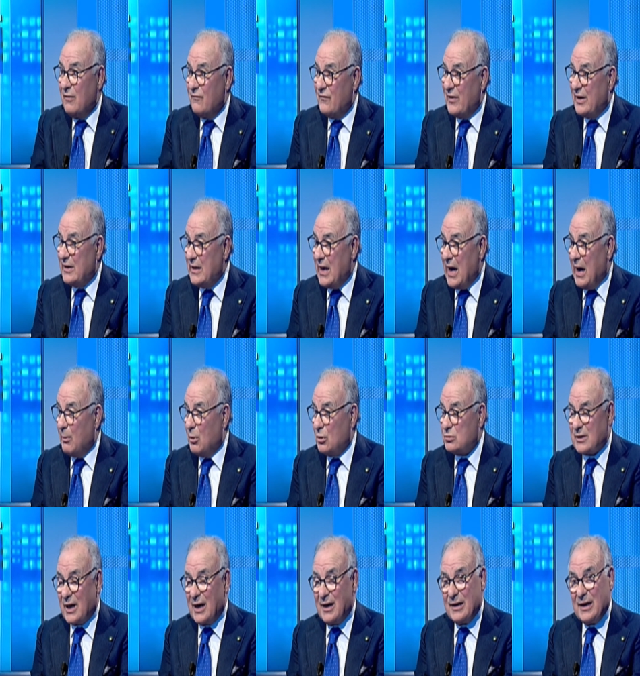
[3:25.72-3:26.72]

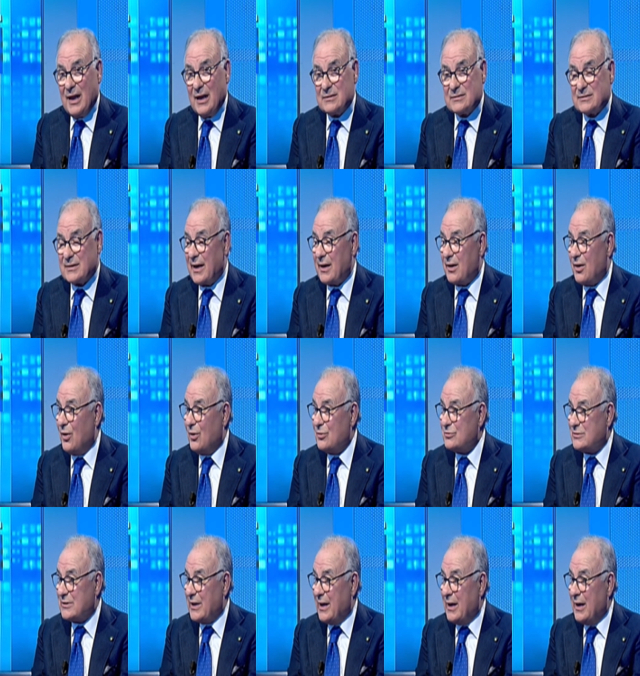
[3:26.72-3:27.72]
vediamo tra le altre
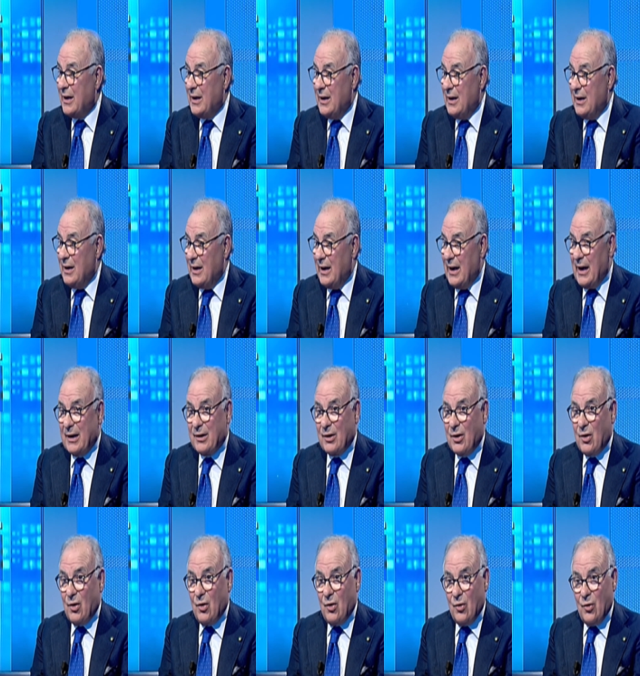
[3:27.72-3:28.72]
cose,
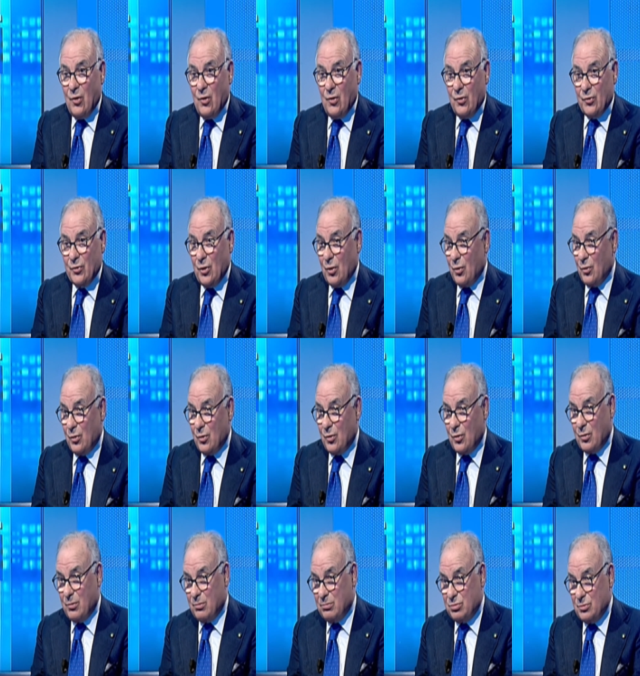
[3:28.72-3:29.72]
ecco, non,
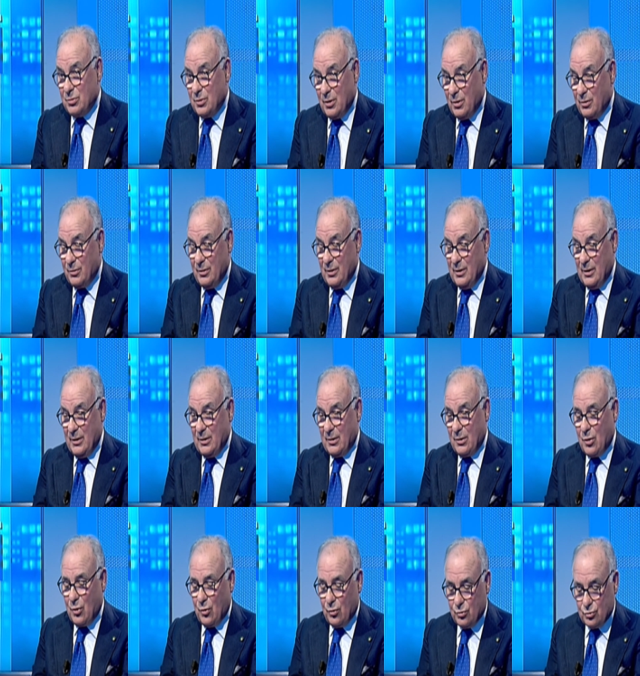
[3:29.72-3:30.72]

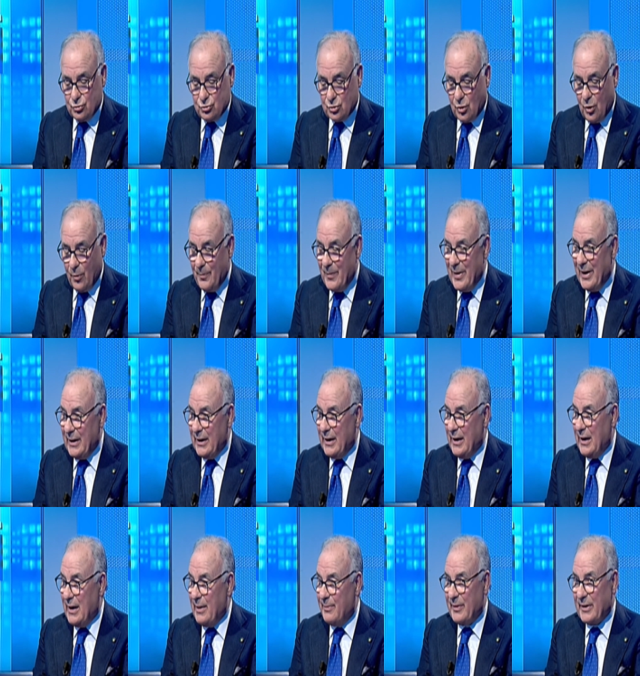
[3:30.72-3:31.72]
non conosco
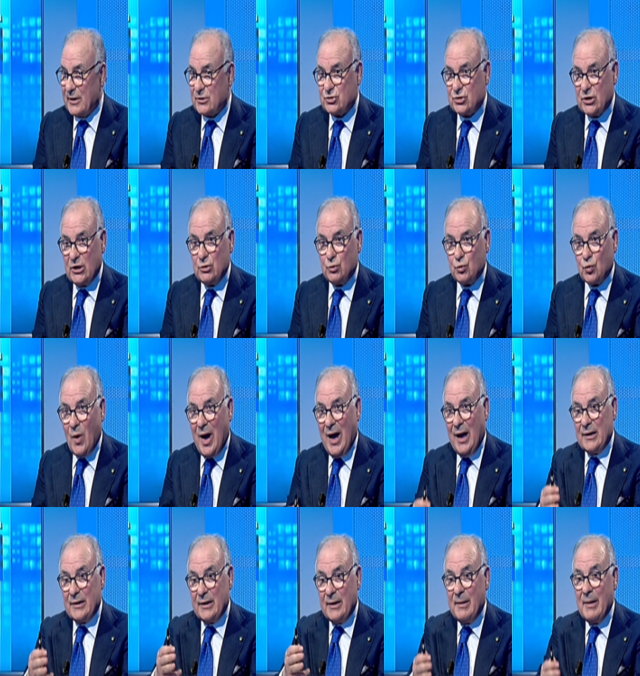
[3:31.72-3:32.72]
bene le
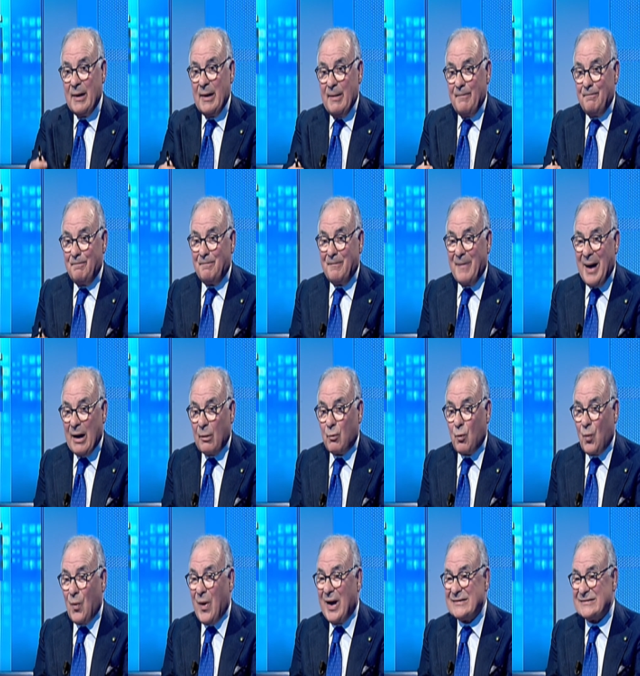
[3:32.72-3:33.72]
percentuali,
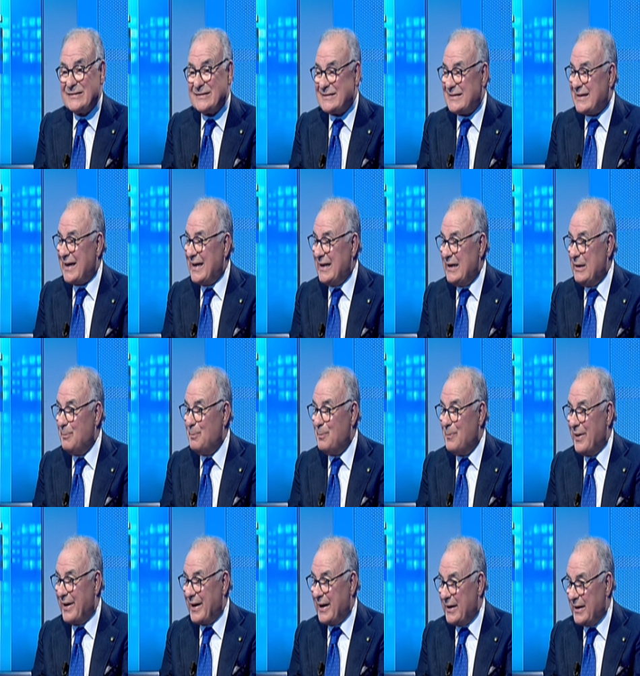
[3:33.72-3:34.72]
ma quante
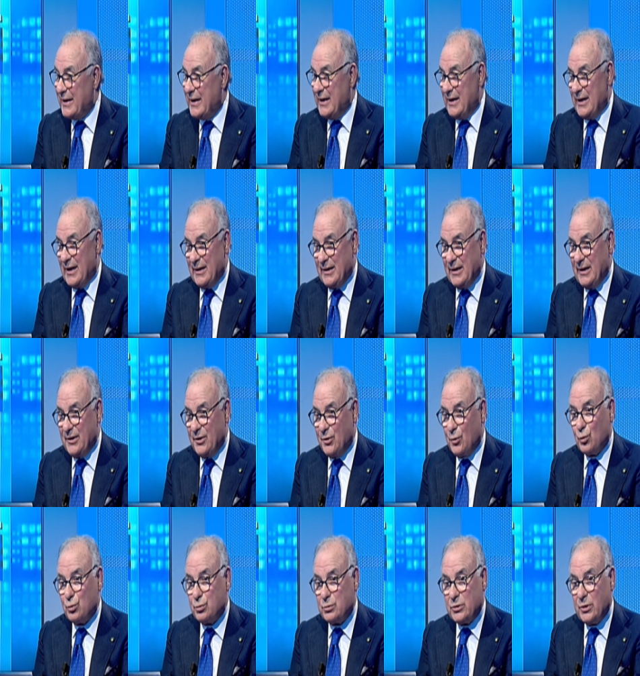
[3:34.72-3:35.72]
librerie
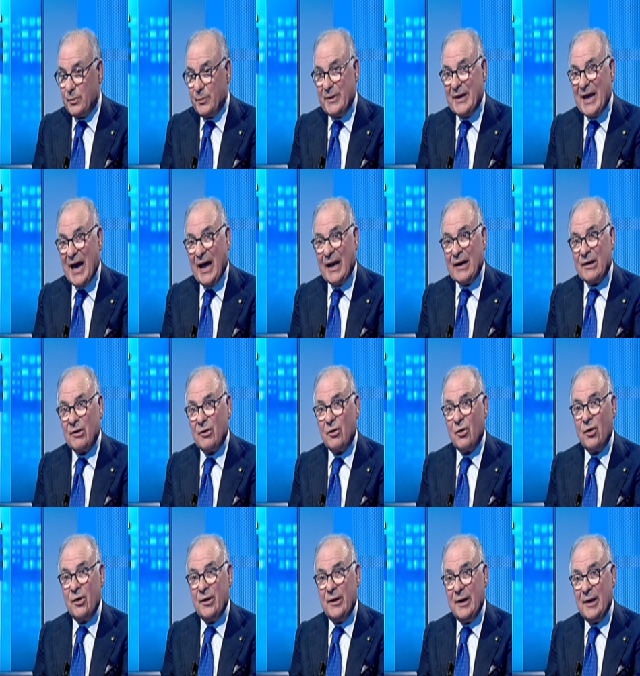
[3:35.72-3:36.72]
negli ultimi
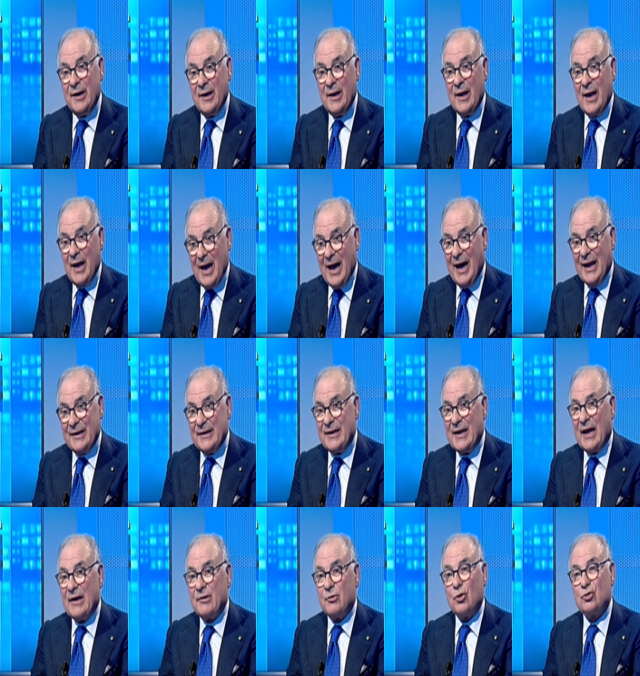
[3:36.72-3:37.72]
anni,
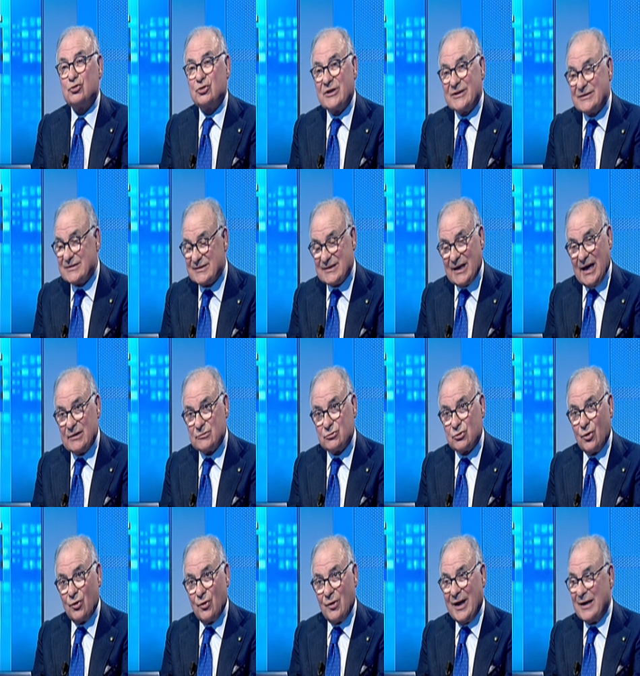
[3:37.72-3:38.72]
anni hanno
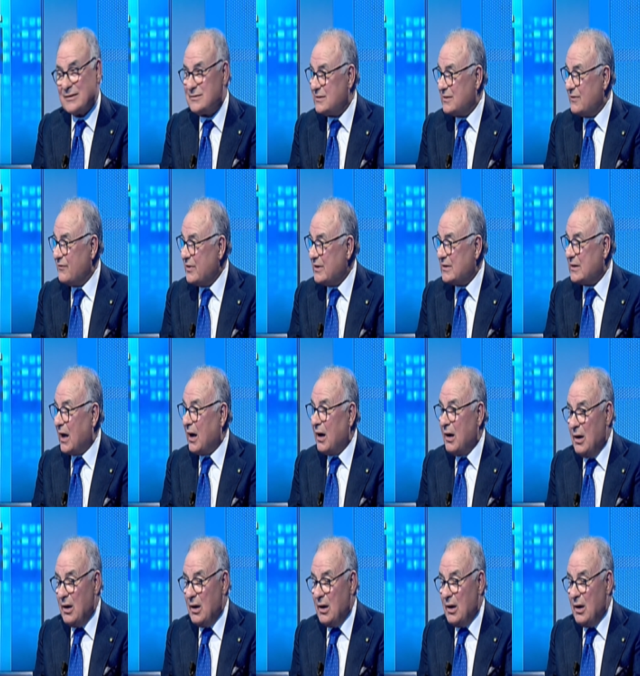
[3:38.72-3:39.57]
cessato l'attività?